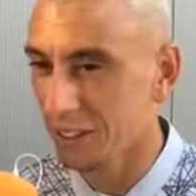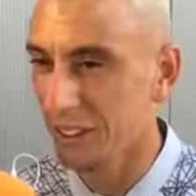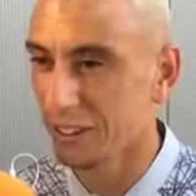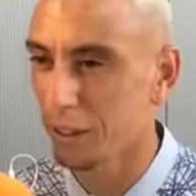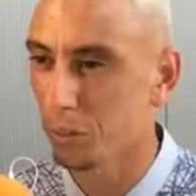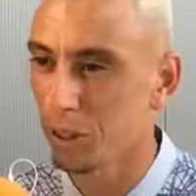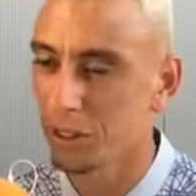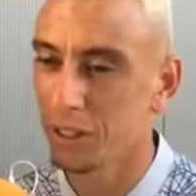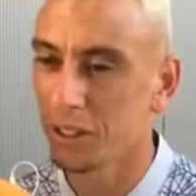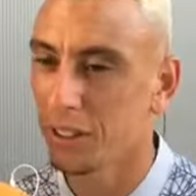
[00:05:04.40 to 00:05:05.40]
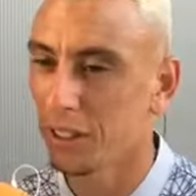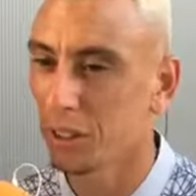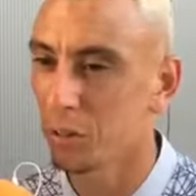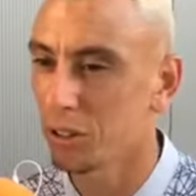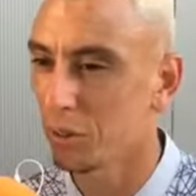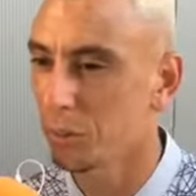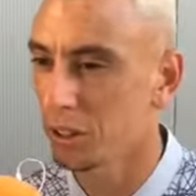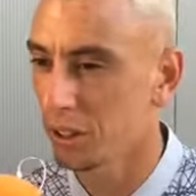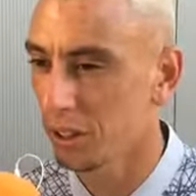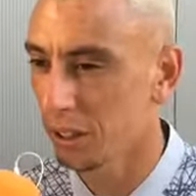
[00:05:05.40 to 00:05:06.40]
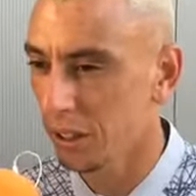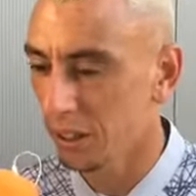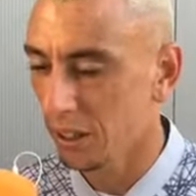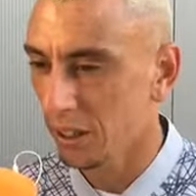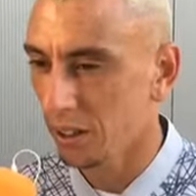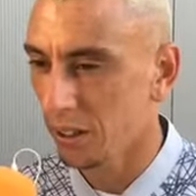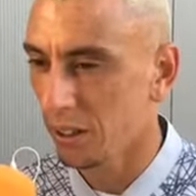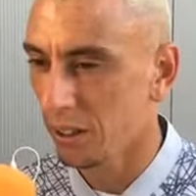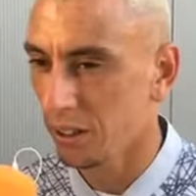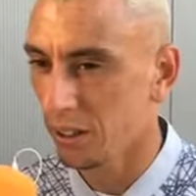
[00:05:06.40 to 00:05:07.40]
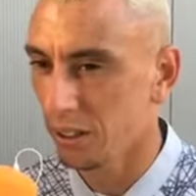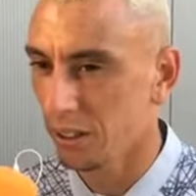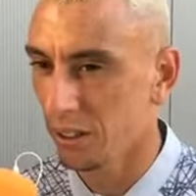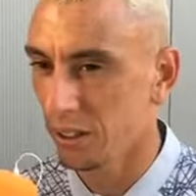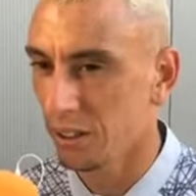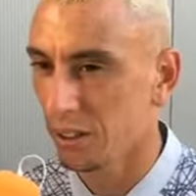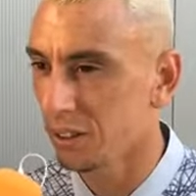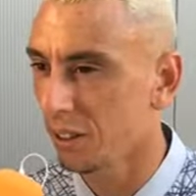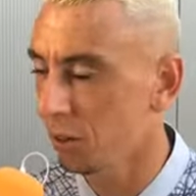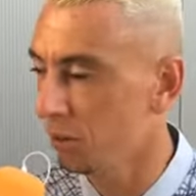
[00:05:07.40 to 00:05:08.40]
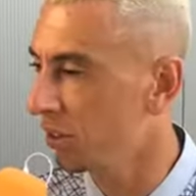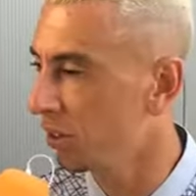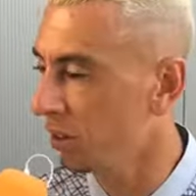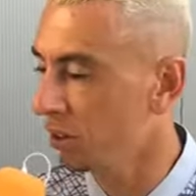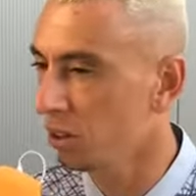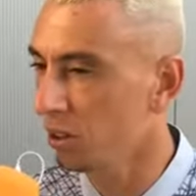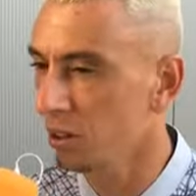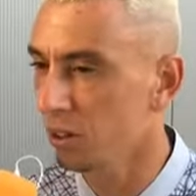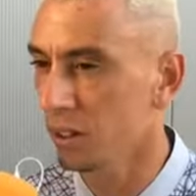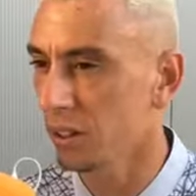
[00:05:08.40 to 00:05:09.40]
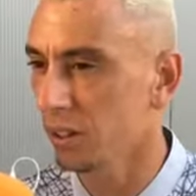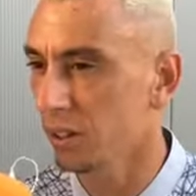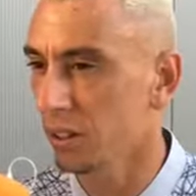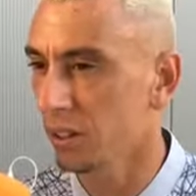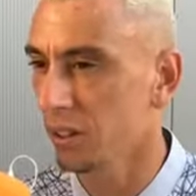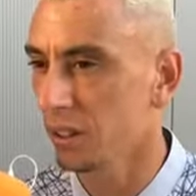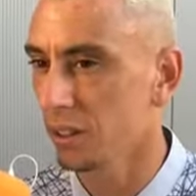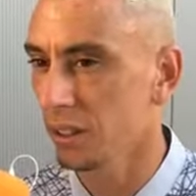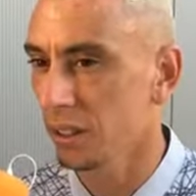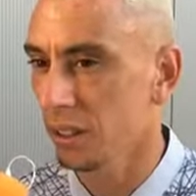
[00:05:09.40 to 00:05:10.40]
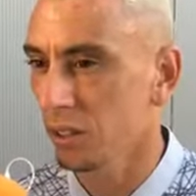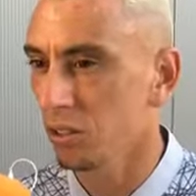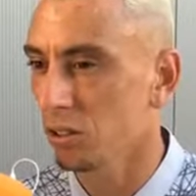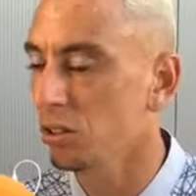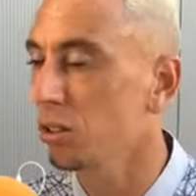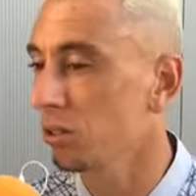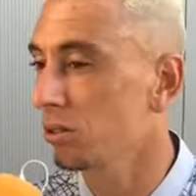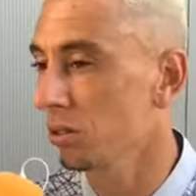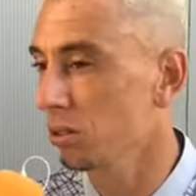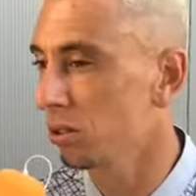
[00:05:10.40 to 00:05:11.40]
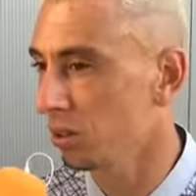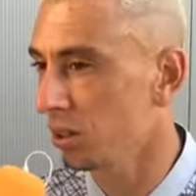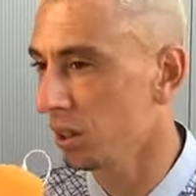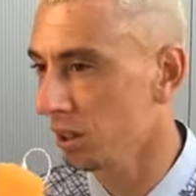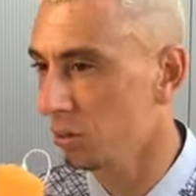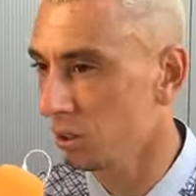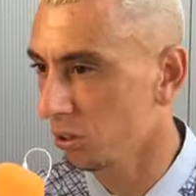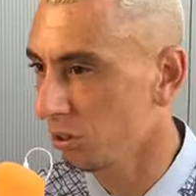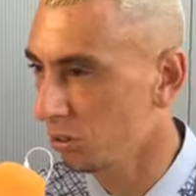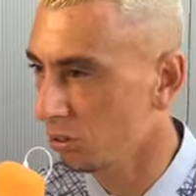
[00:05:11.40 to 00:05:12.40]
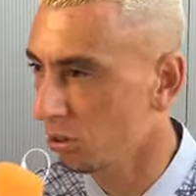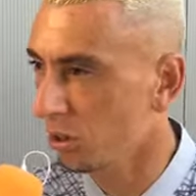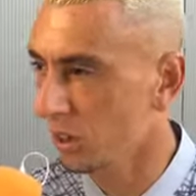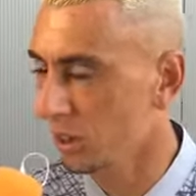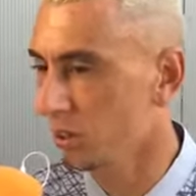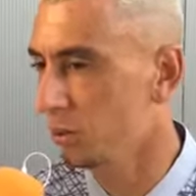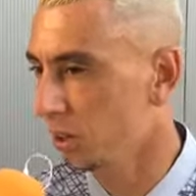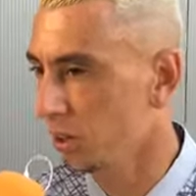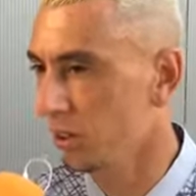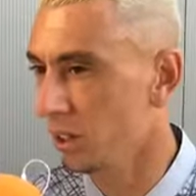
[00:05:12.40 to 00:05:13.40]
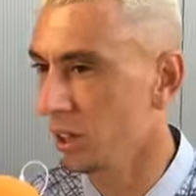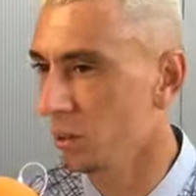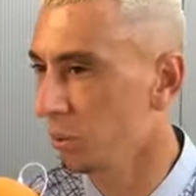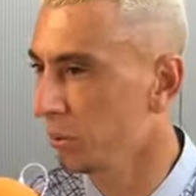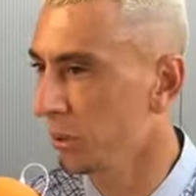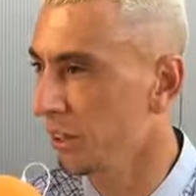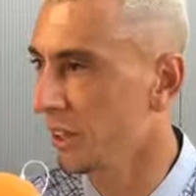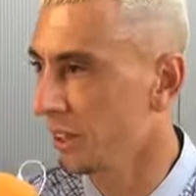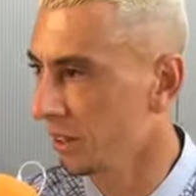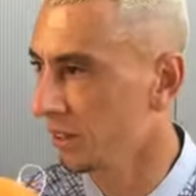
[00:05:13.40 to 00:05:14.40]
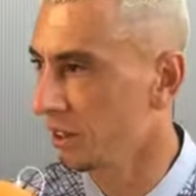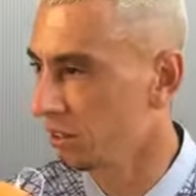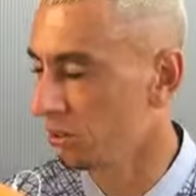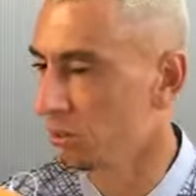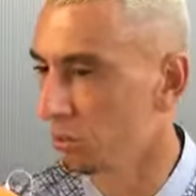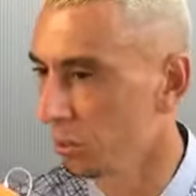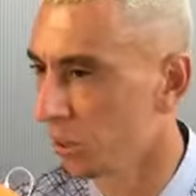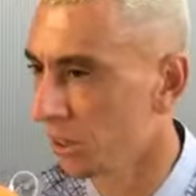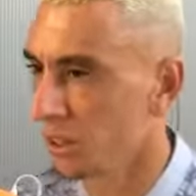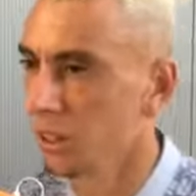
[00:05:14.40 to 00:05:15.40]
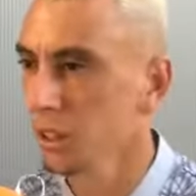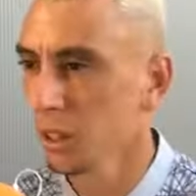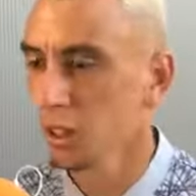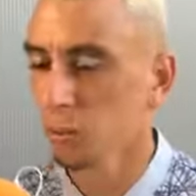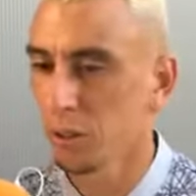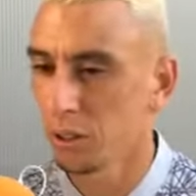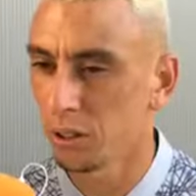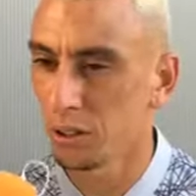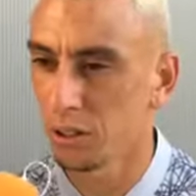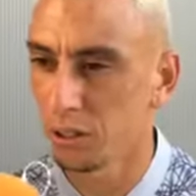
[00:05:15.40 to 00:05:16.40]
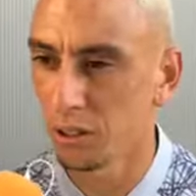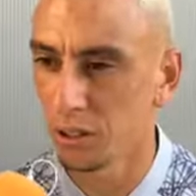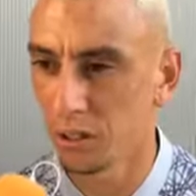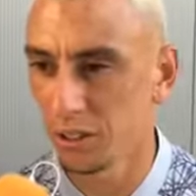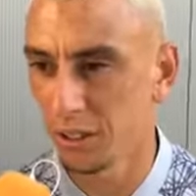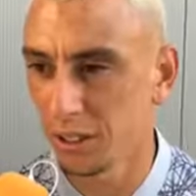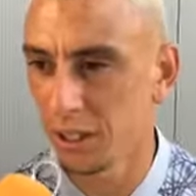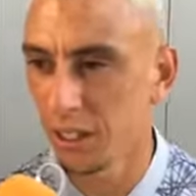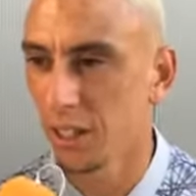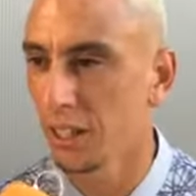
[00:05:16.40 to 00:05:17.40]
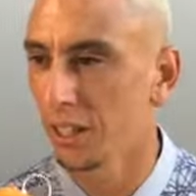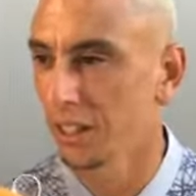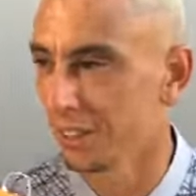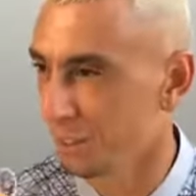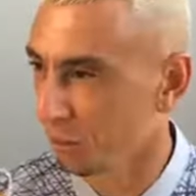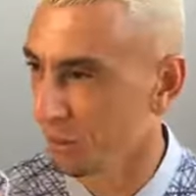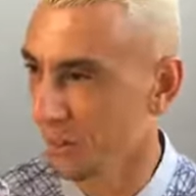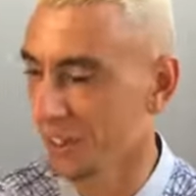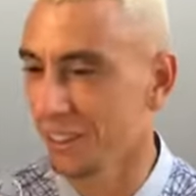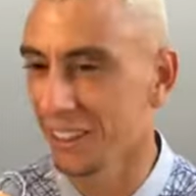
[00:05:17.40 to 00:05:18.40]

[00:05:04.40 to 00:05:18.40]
abbastanza bene, trattiamo sempre di, di, di stare vicino a loro. Sono, sono, alcuni sono giovani, alcuni già come Pettinari che già sono un po' vecchi, però la idea è sempre...